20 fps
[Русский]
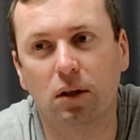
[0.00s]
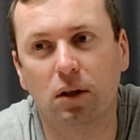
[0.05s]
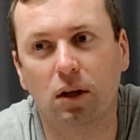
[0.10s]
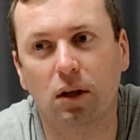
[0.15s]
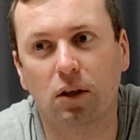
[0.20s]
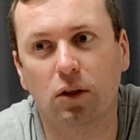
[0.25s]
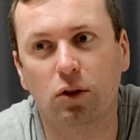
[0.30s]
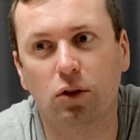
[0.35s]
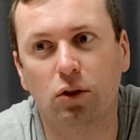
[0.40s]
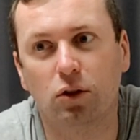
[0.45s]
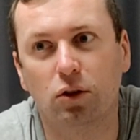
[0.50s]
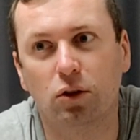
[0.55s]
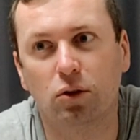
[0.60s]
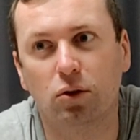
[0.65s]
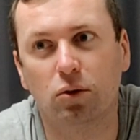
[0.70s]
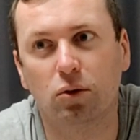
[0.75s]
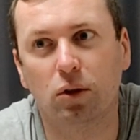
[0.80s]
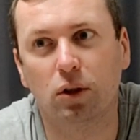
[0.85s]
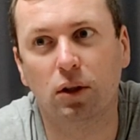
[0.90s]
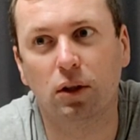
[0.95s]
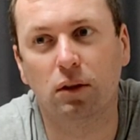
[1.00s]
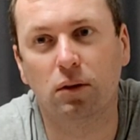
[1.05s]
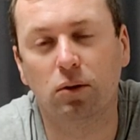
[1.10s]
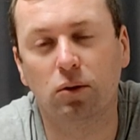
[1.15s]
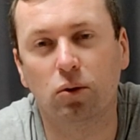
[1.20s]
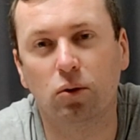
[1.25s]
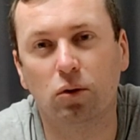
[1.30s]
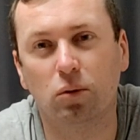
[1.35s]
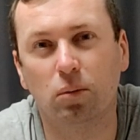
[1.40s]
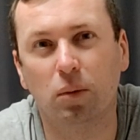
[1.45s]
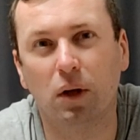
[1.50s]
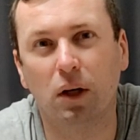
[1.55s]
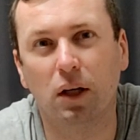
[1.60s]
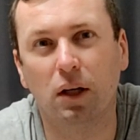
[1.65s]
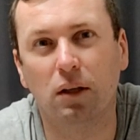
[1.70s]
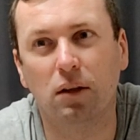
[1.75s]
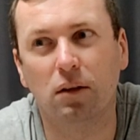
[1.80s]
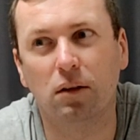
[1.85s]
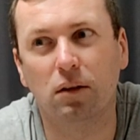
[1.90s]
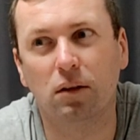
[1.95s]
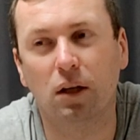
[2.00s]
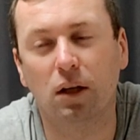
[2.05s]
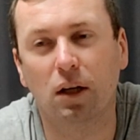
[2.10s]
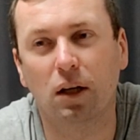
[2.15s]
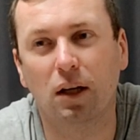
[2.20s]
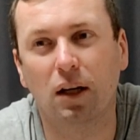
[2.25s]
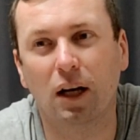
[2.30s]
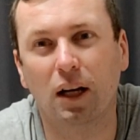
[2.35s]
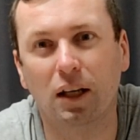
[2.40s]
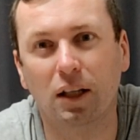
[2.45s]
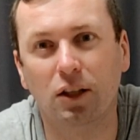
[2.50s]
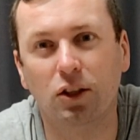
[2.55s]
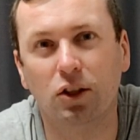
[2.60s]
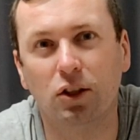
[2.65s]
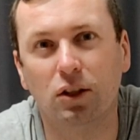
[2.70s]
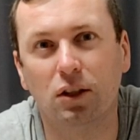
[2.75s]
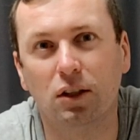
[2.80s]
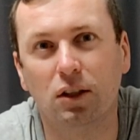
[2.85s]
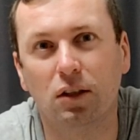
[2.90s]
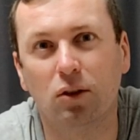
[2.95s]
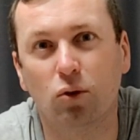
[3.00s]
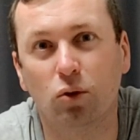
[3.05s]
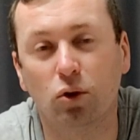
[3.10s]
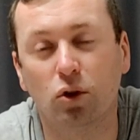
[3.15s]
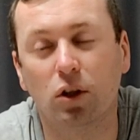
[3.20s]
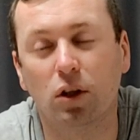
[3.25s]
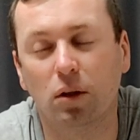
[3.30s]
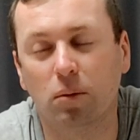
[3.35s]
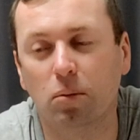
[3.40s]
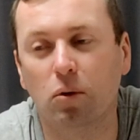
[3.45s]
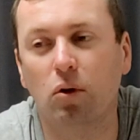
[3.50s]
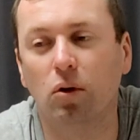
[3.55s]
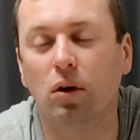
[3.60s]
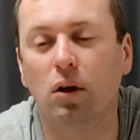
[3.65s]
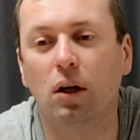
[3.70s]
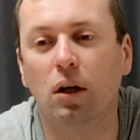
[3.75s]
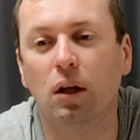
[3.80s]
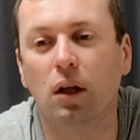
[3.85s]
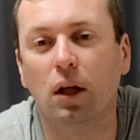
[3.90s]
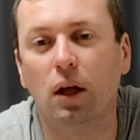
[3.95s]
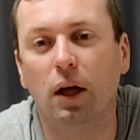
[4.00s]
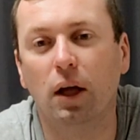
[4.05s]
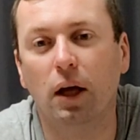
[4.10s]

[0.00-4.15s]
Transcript: какая жестокая судьба и как калечит это тоже ребенка.